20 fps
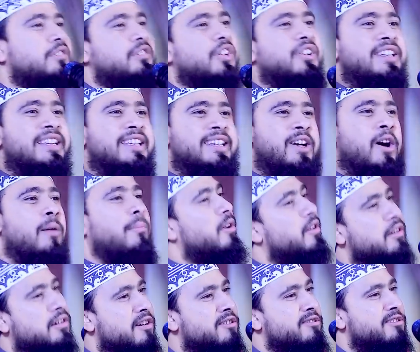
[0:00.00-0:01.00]
তৈ দিয়ে
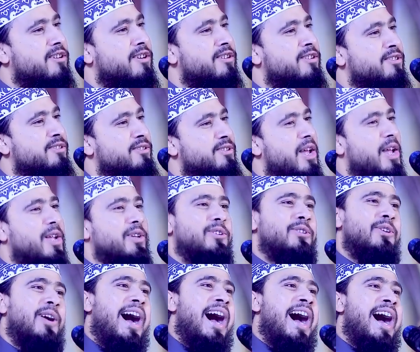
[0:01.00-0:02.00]
অবলোকন করো
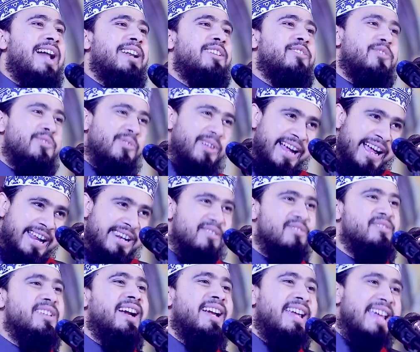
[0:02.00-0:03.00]
তো আর চোখের
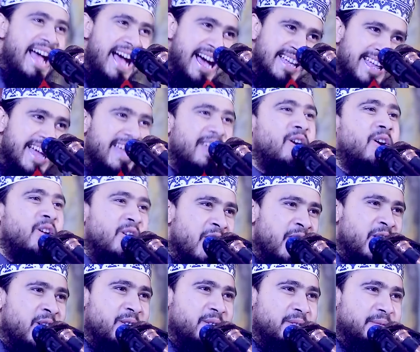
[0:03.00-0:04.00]
রোজা কি আদায় হলো
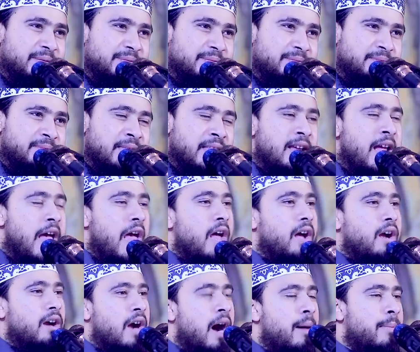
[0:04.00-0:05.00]

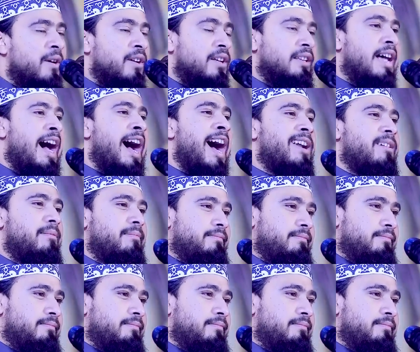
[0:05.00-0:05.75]
খবরদার